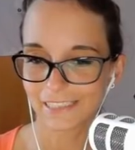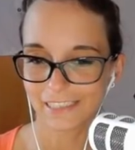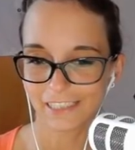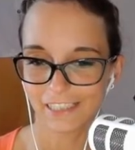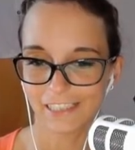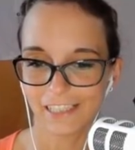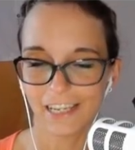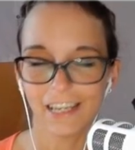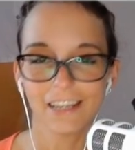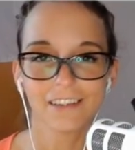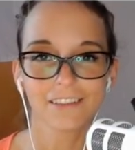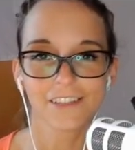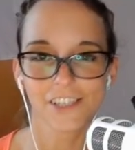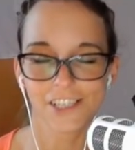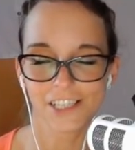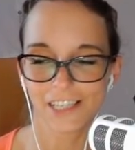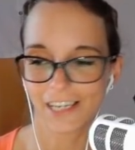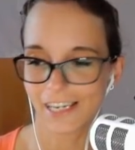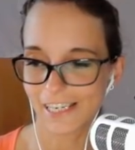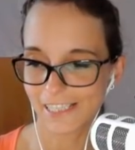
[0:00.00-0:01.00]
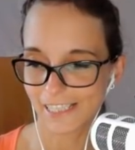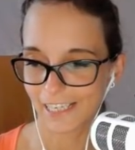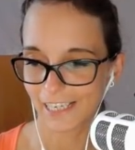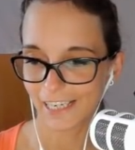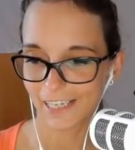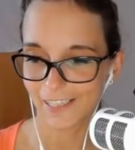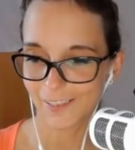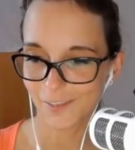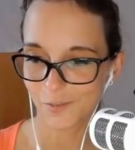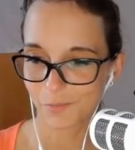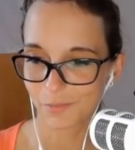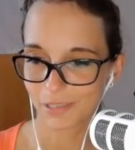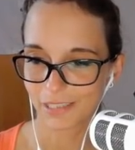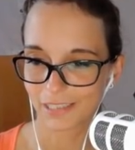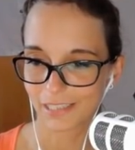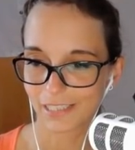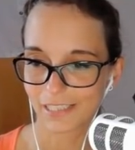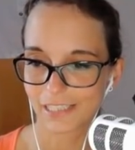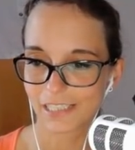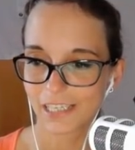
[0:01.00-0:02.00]
in der englischen Reiterei
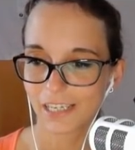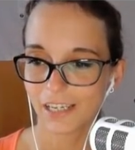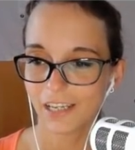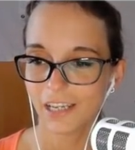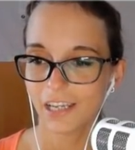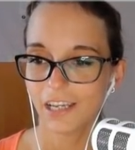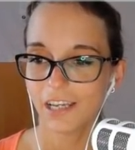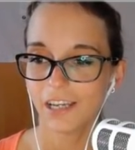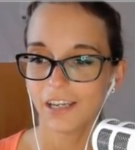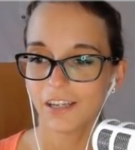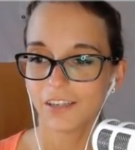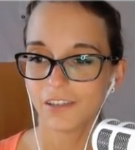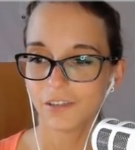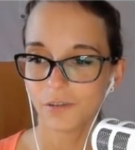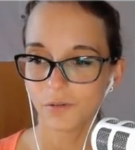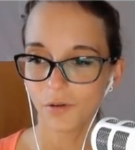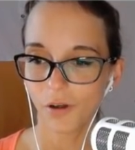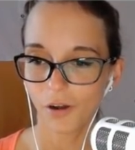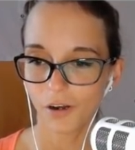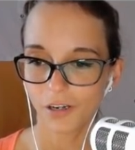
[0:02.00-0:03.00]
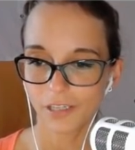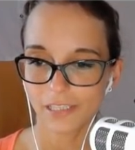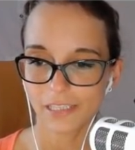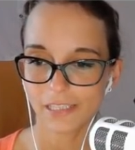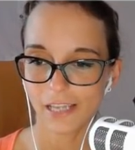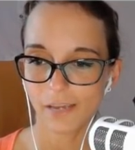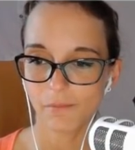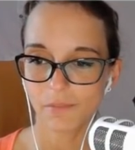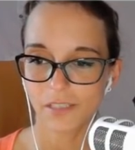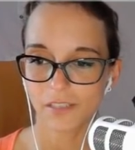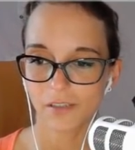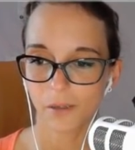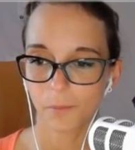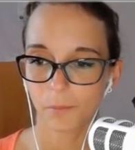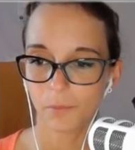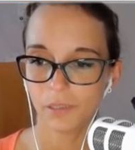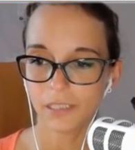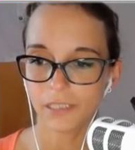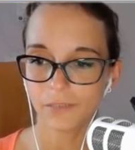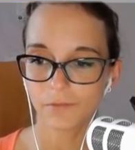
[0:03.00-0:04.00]
zumindest. No horse game is
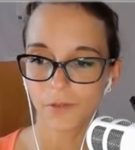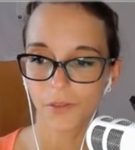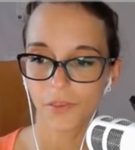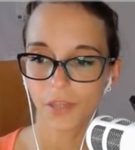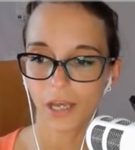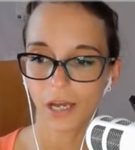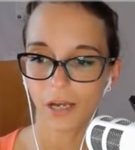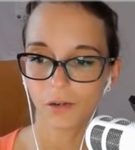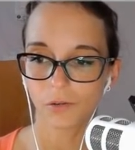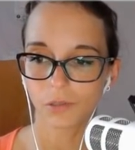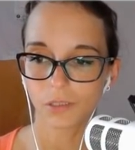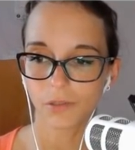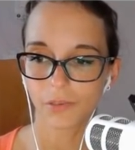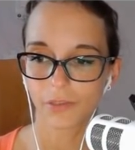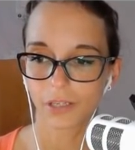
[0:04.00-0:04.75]
complete without the